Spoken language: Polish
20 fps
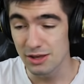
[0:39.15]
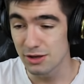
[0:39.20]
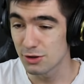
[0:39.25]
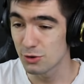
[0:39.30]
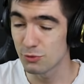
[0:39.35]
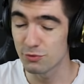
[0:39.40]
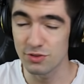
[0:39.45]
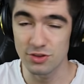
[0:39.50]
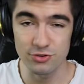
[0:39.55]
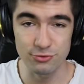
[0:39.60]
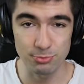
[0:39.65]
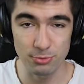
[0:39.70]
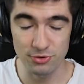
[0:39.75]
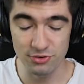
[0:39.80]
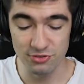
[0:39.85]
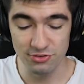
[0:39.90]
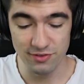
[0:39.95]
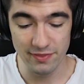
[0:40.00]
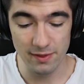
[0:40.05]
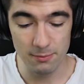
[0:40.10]
również
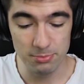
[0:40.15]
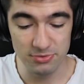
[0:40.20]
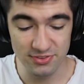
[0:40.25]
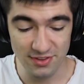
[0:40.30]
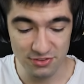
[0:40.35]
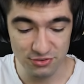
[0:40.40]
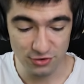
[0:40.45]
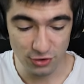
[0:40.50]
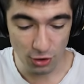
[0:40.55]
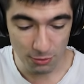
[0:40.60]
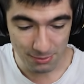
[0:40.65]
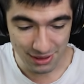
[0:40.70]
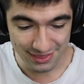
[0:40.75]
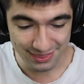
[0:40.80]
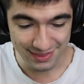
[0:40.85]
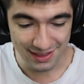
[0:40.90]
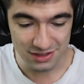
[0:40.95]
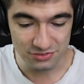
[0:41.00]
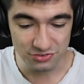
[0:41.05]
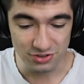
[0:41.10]
możecie napisać
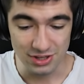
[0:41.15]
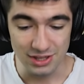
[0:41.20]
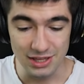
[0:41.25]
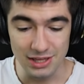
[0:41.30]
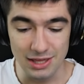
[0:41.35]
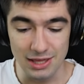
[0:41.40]
komentarz.